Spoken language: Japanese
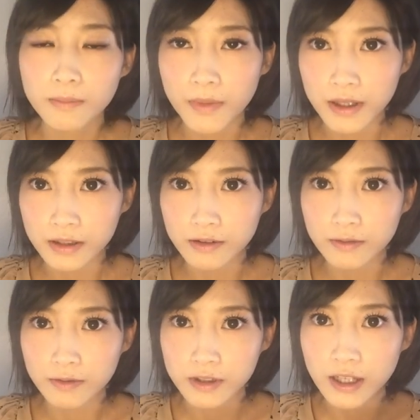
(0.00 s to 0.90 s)
まあ
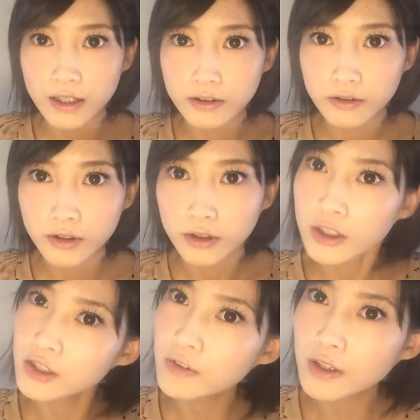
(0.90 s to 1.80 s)
最初ね、
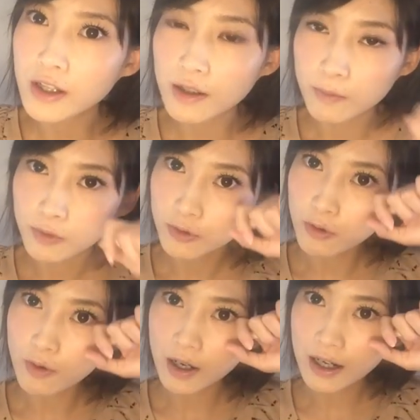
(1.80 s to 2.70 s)
私はなんかもう
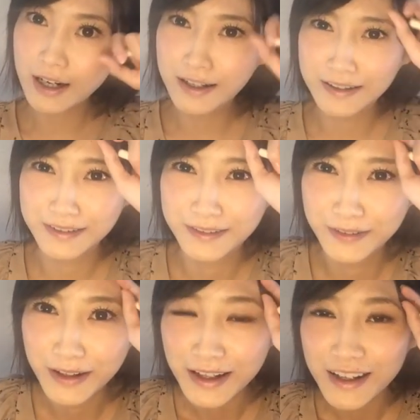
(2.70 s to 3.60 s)
ようわか
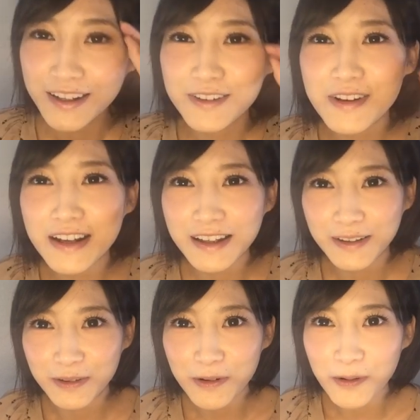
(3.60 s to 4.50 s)
らないけ
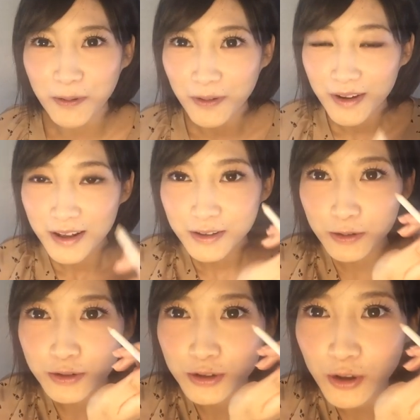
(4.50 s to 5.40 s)
ど、そ
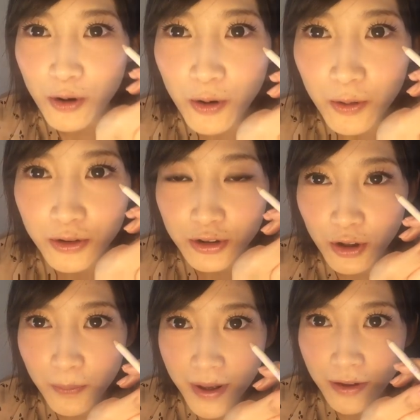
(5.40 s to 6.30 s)
う黒
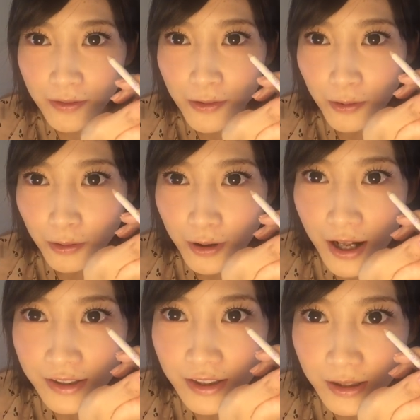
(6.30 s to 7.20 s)
目の
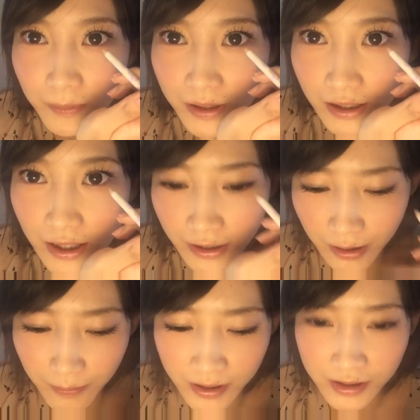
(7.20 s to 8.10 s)
あたりまで描いて
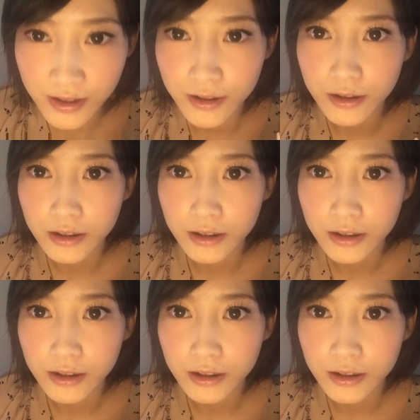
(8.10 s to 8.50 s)
ます。